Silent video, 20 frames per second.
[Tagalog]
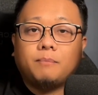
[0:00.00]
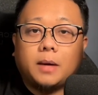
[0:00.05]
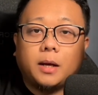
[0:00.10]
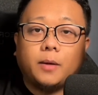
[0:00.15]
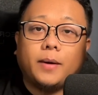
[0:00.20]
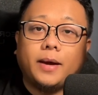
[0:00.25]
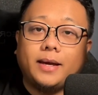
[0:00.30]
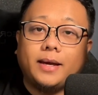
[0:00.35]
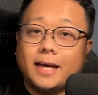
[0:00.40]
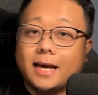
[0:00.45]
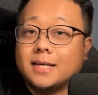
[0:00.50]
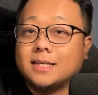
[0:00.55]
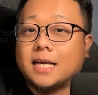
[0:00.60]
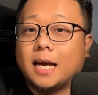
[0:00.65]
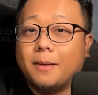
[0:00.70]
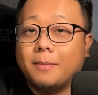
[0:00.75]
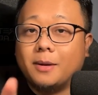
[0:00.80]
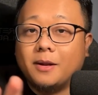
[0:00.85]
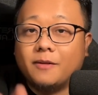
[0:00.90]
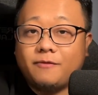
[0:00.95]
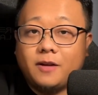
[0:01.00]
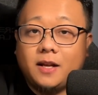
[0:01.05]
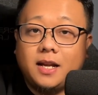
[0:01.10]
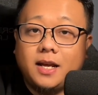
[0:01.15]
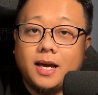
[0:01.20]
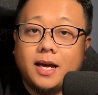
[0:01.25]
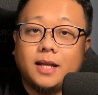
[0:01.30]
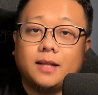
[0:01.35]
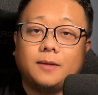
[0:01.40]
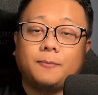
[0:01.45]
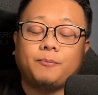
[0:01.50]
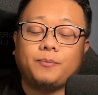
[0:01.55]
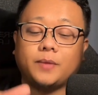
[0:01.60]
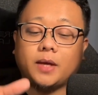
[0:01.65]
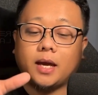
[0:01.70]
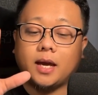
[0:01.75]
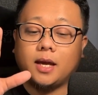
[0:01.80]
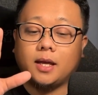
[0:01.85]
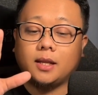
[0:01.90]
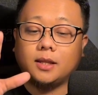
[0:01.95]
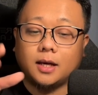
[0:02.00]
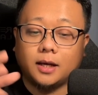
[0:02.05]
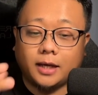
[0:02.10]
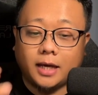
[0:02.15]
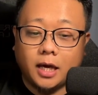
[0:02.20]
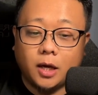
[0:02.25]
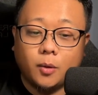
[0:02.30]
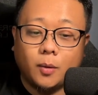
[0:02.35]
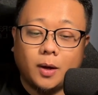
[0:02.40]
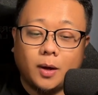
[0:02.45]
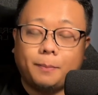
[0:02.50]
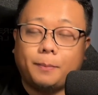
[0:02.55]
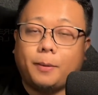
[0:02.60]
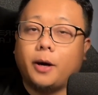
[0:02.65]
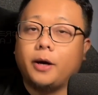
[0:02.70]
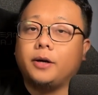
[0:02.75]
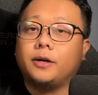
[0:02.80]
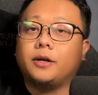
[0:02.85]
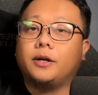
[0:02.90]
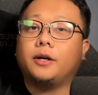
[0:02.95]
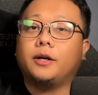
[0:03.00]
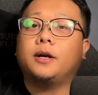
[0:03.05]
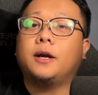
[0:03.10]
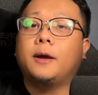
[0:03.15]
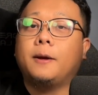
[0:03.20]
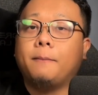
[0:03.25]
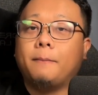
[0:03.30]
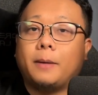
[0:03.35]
By the way, yes, I'm an affiliate and a KOL partner.